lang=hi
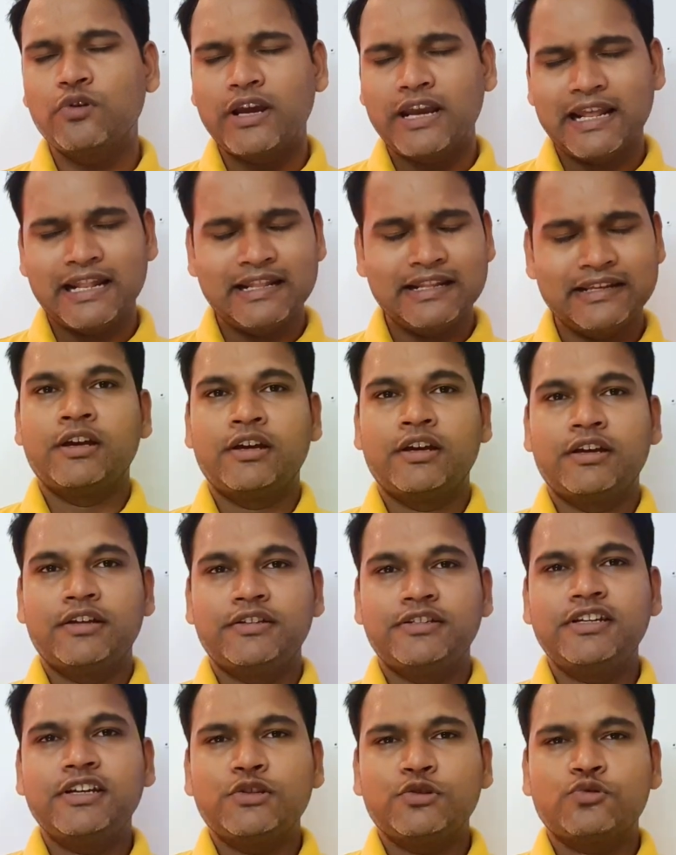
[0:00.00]
एल ई
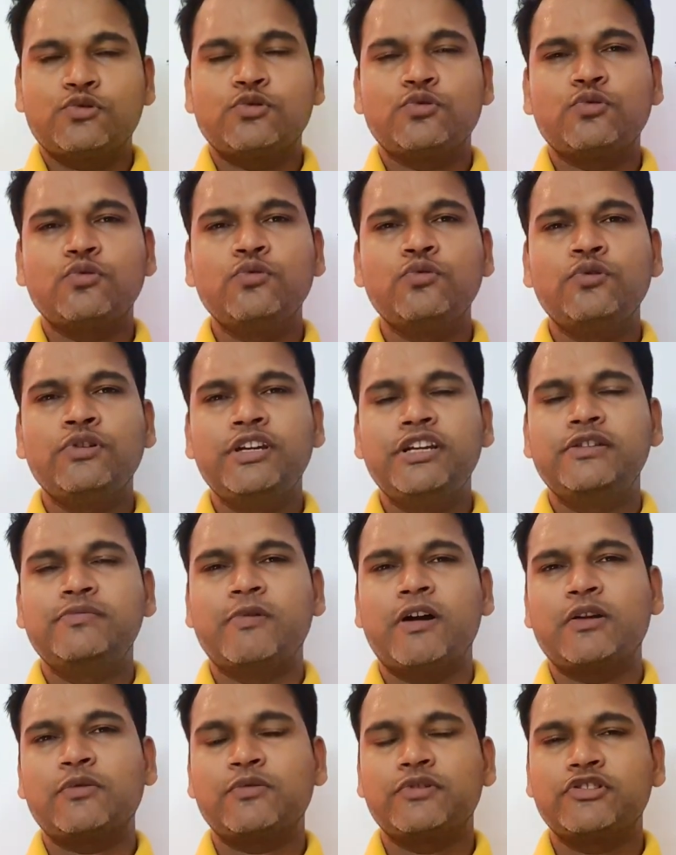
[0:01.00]
जी हाँ दोस्तों दोनों ही
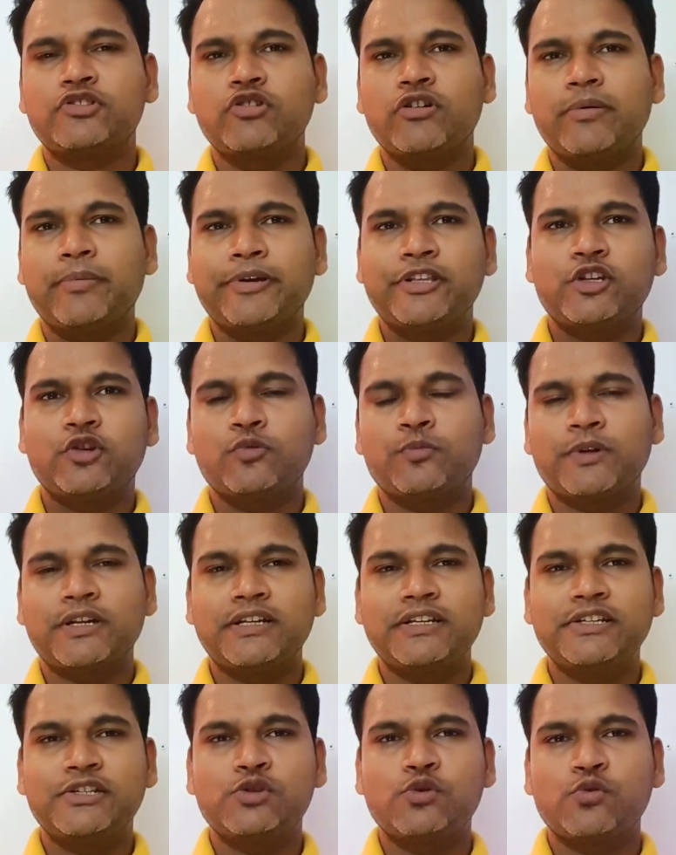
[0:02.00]
स्मार्ट वॉच जो है अमेजोन
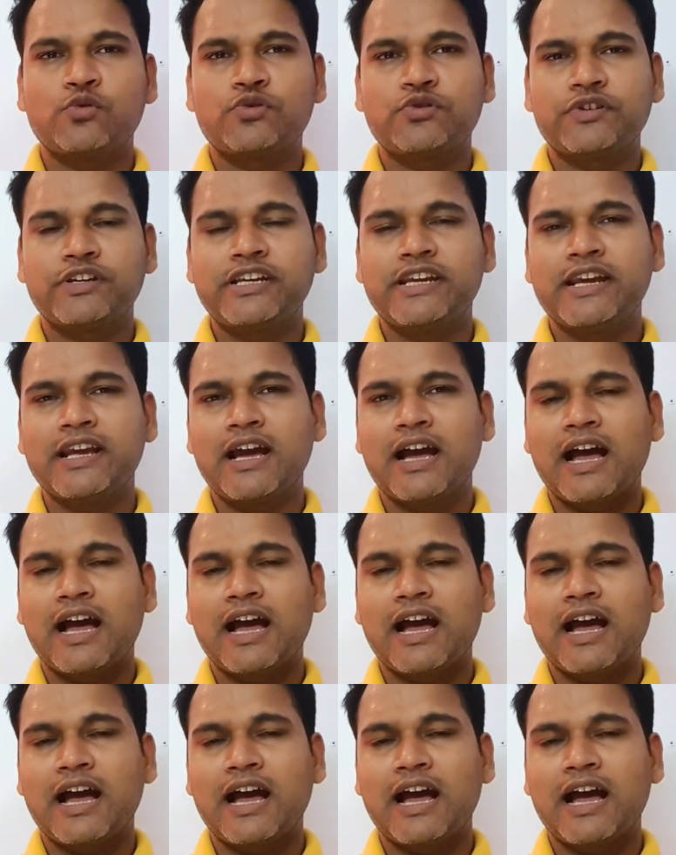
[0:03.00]
पर लिस्ट हो चुकी है